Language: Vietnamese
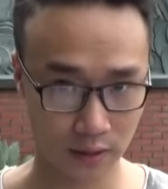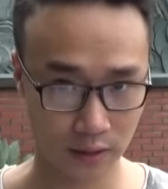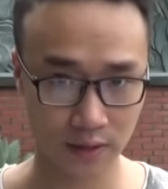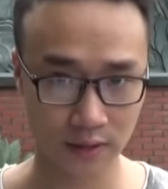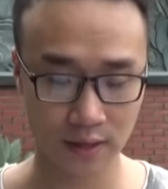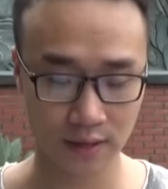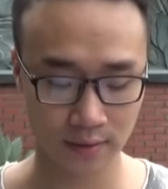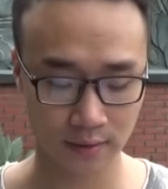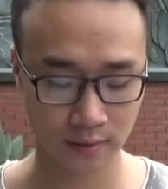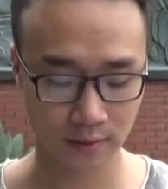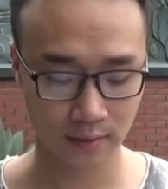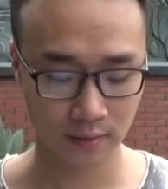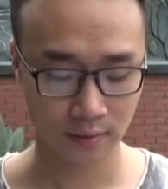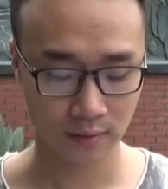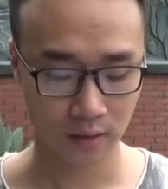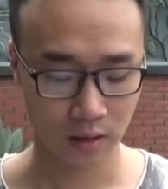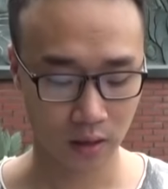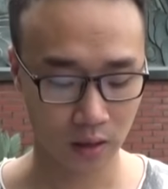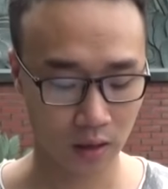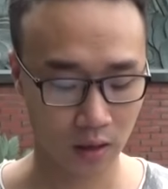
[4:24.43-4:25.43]
nhân dân.
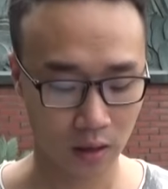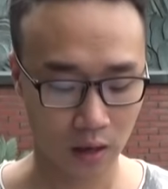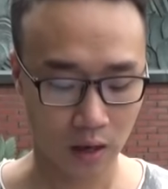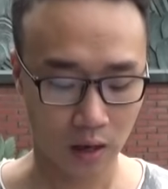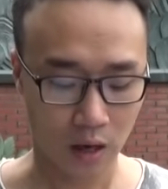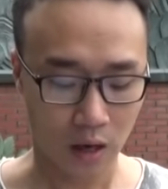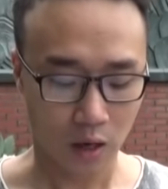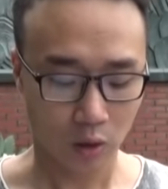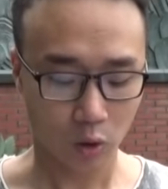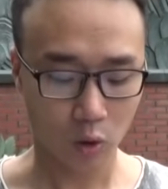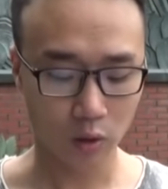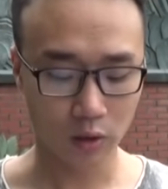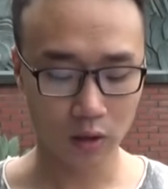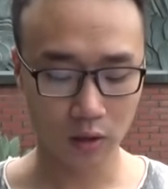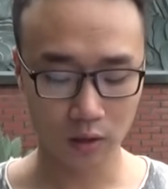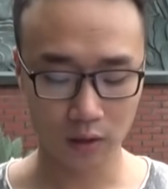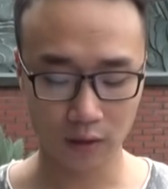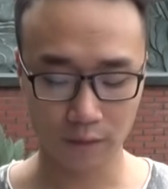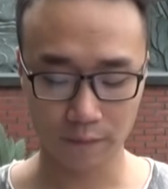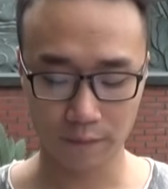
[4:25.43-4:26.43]
Tôi
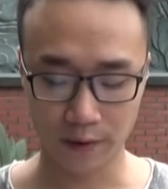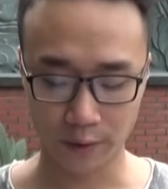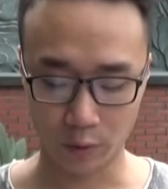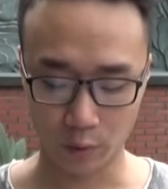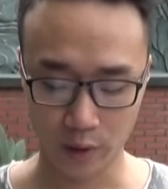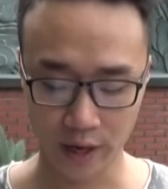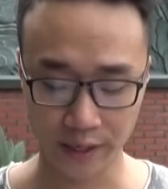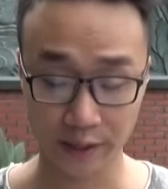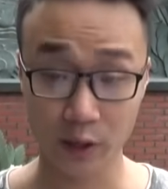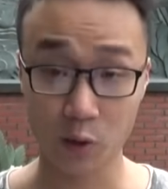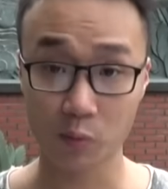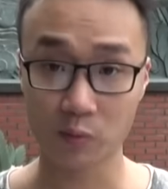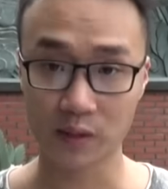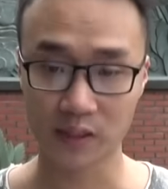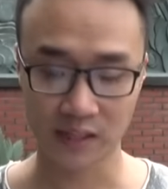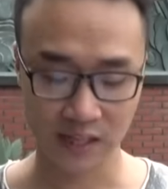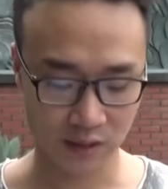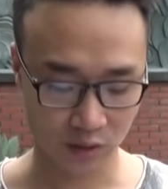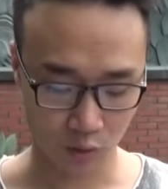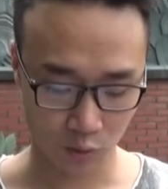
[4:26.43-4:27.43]
cực lực phản đối hành động
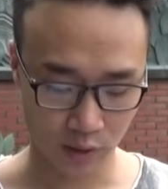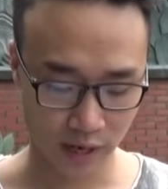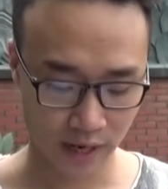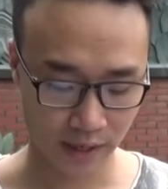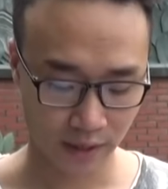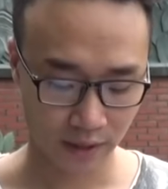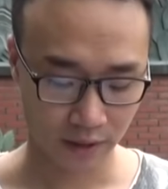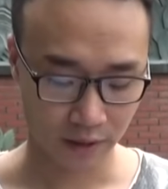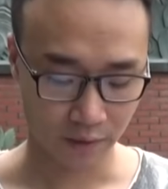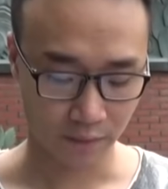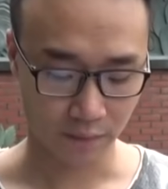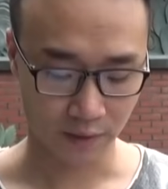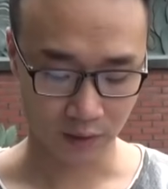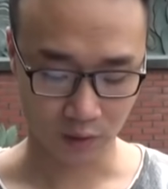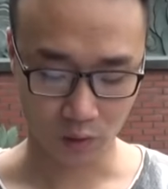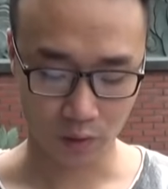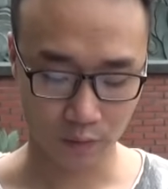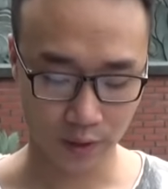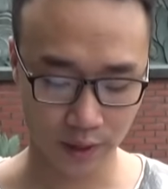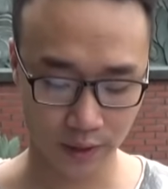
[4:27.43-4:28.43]
gian dối này, và
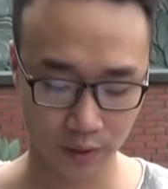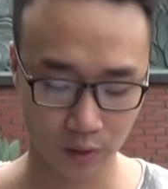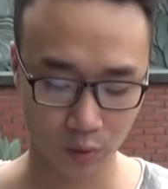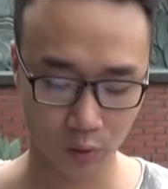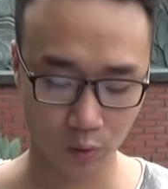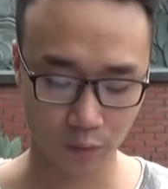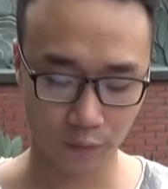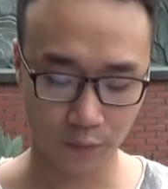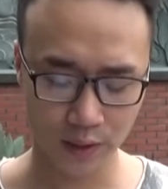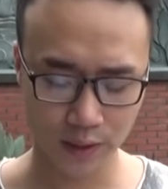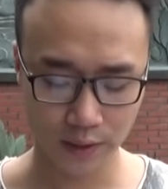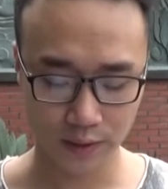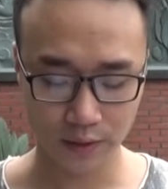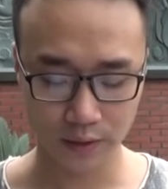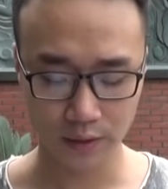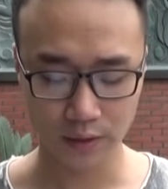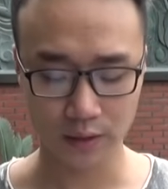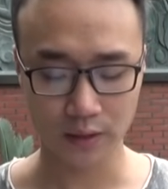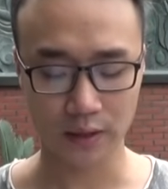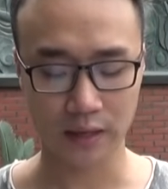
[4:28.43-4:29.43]
do vậy tôi viết
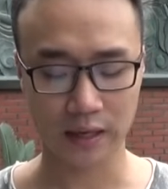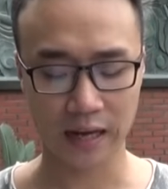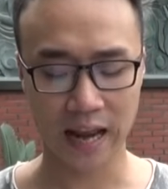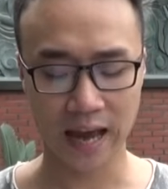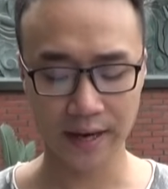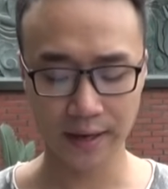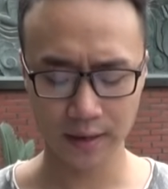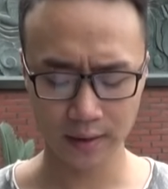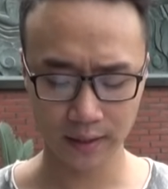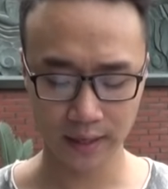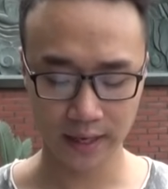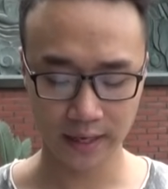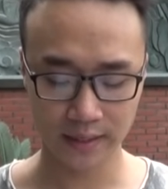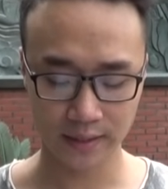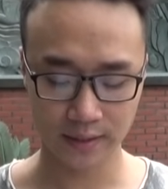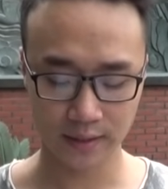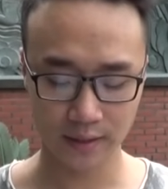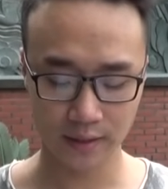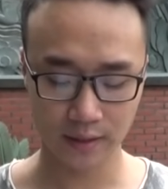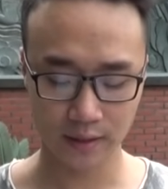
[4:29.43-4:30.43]
lá đơn này
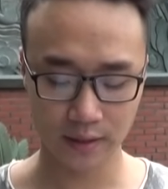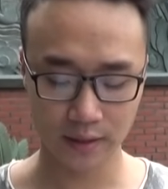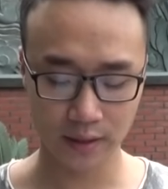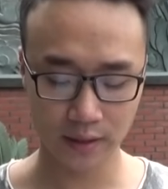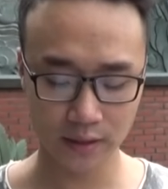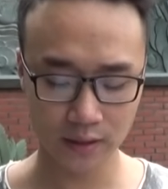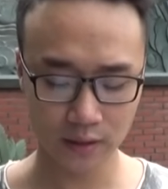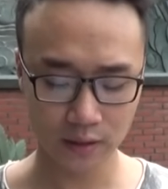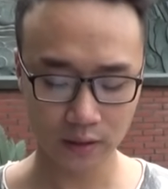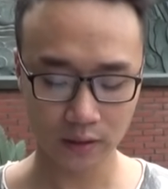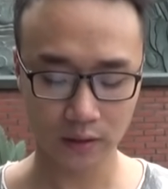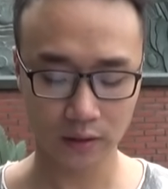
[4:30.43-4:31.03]
xin kính